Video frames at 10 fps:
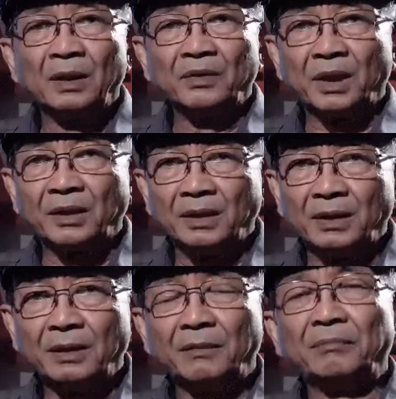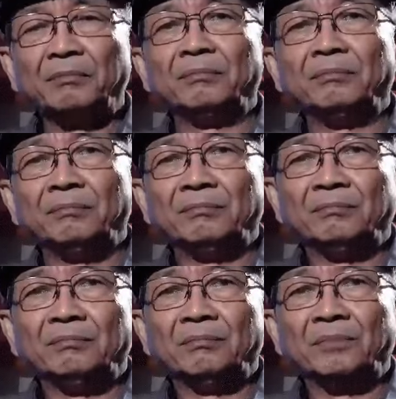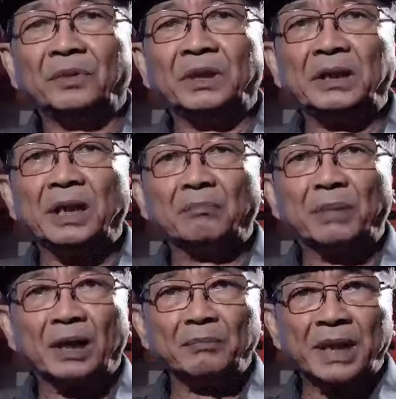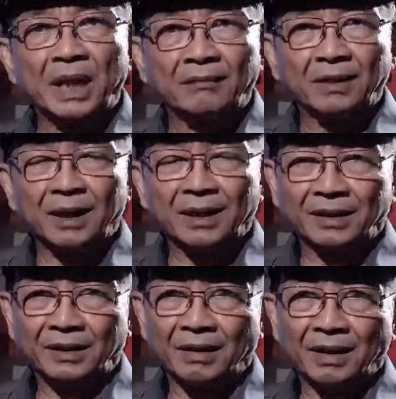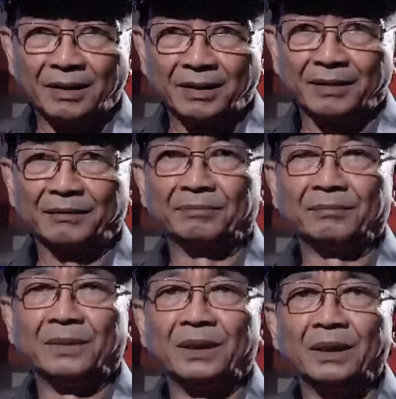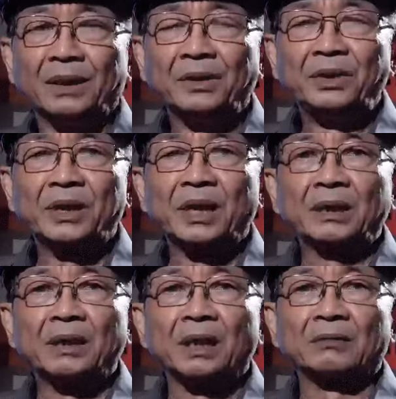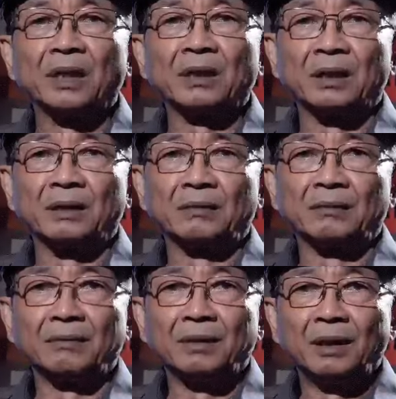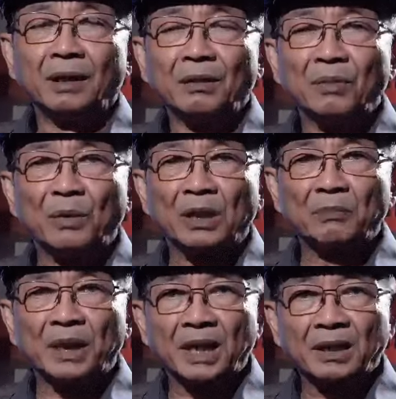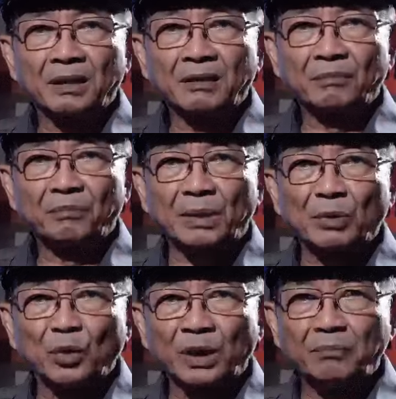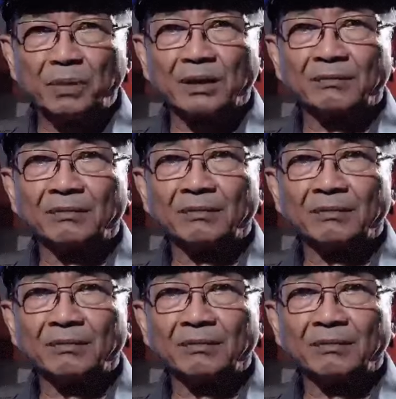Jadi, tidak berlebihanlah kiranya jika kita katakan bahwa kemenangan Prabowo Gibran